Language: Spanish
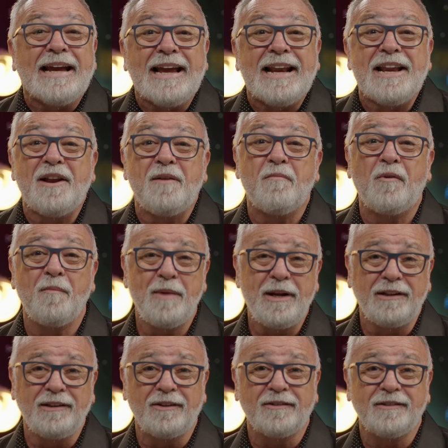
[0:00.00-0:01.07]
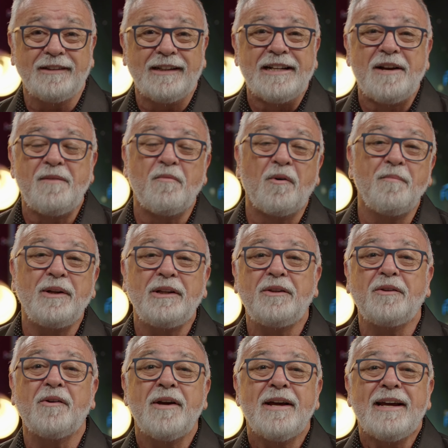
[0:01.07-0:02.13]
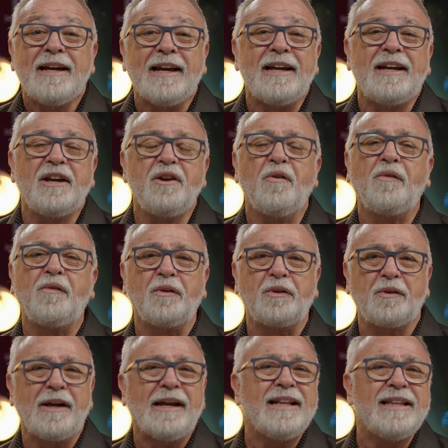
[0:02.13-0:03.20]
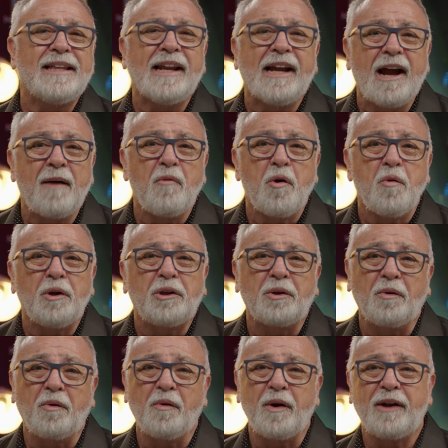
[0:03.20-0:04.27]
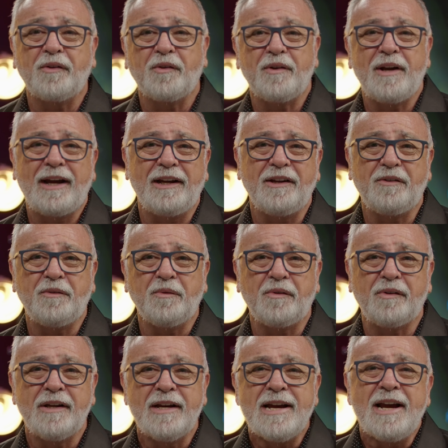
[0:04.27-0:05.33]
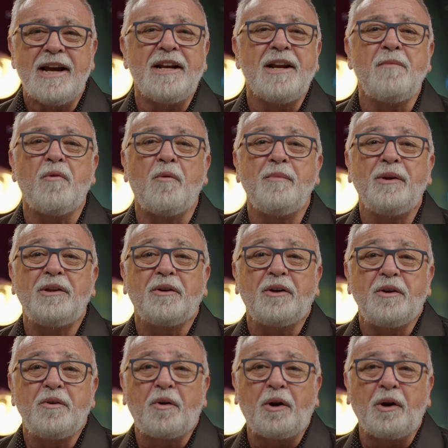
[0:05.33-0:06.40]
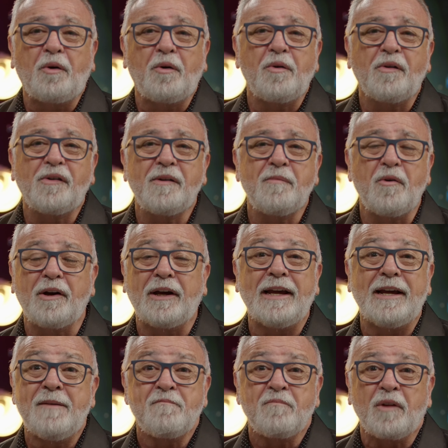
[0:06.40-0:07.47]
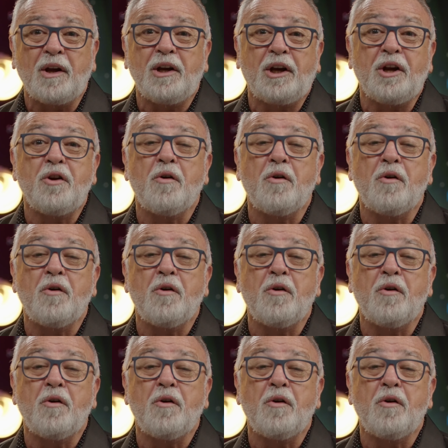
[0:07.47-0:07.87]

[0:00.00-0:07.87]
en el momento, en el momento en que nosotros entregamos nuestro corazón a Jesús, en el momento que nos reconocemos que, que